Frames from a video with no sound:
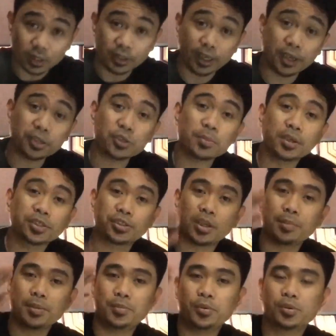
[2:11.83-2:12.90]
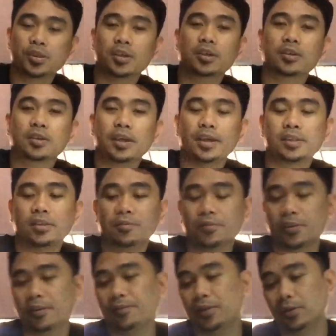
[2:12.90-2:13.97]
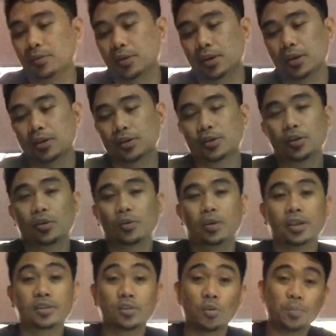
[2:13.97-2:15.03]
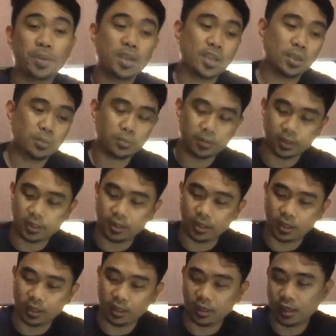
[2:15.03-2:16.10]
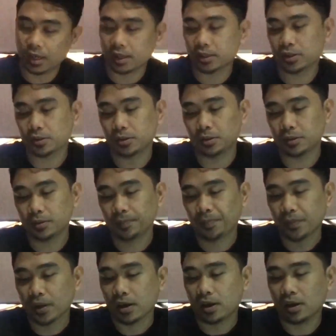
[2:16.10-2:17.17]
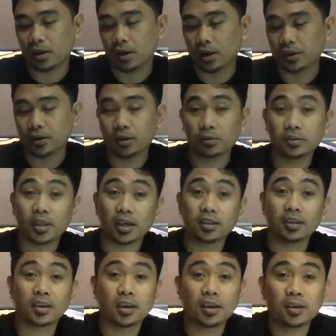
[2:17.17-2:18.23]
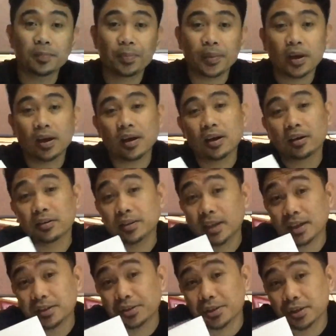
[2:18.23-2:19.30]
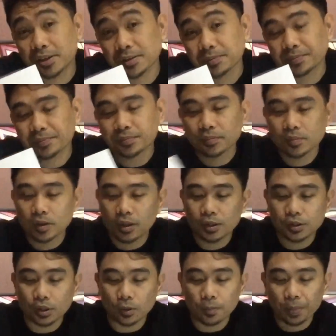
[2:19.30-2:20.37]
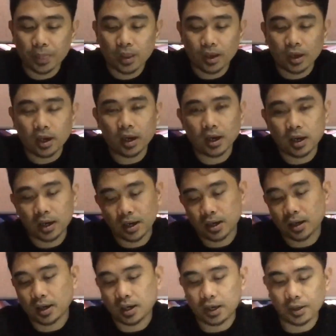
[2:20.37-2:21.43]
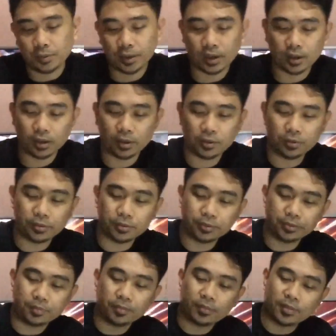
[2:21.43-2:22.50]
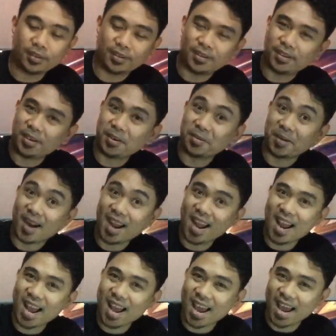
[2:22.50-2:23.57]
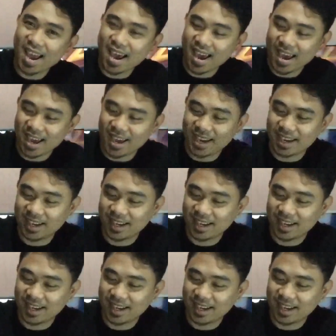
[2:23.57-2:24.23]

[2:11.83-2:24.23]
thank you so much JB Music SM Furby. So, let's open now the actual uh, Audio Technica uh, condenser. So, uh, here we go. Alright.